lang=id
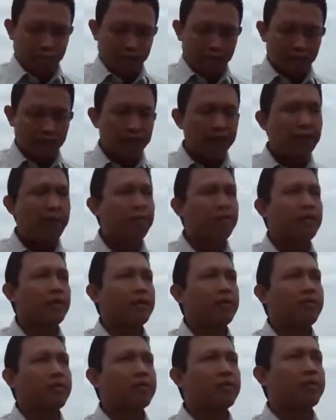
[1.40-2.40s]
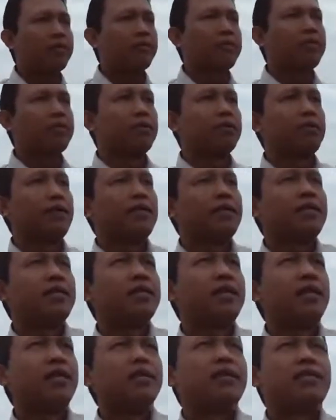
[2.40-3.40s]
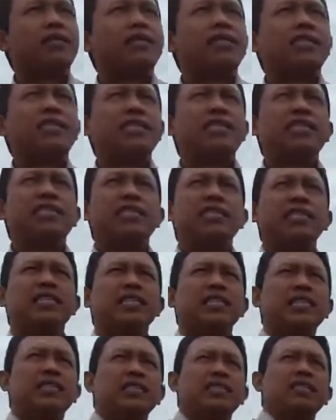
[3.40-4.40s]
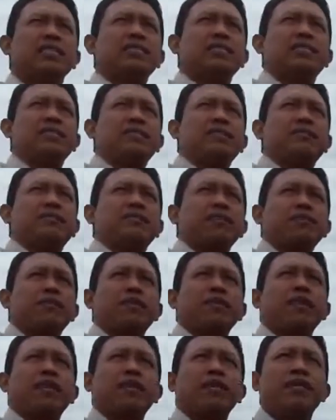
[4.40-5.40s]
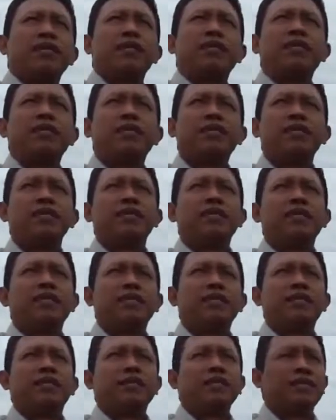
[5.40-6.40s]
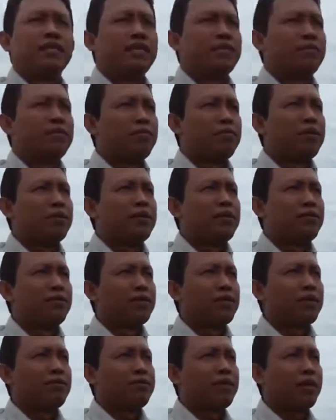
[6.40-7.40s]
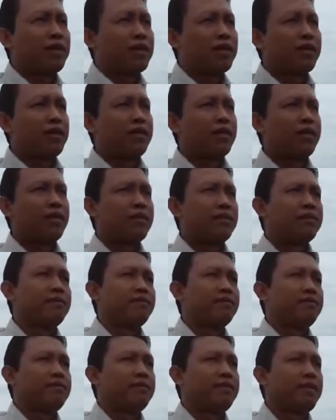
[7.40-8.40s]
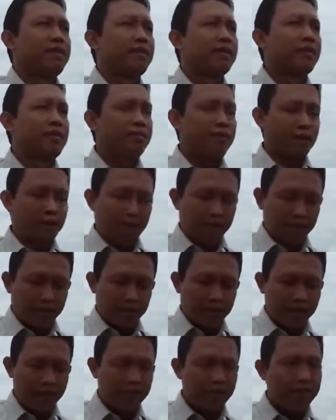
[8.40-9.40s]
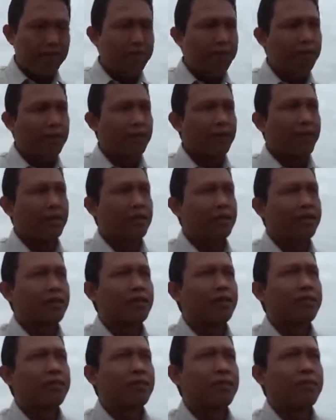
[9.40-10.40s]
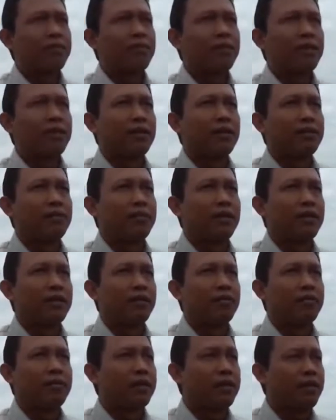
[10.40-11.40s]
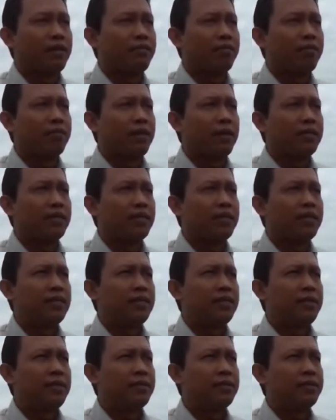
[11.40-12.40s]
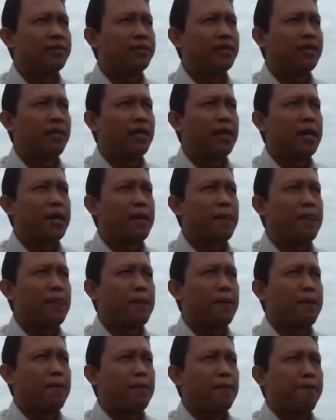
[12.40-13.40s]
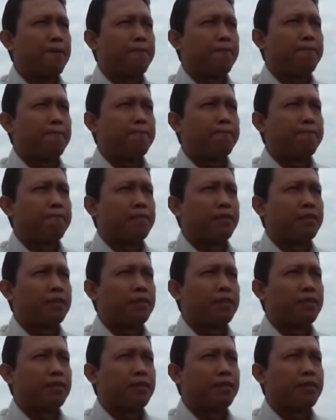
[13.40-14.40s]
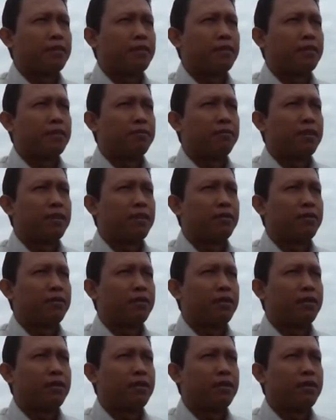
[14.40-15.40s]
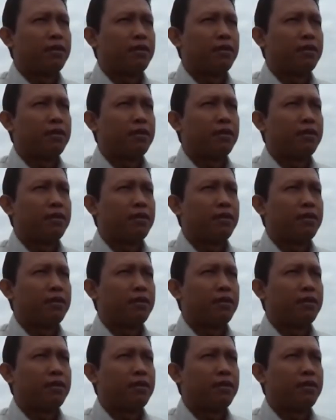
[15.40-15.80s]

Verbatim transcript: Oke, sampai bertemu kembali kita di pertemuan kali ini. Sebelumnya saya ucapkan ini ya, banyak terima kasih pada teman-teman yang banyak memberikan informasi dan setia eh, mengikuti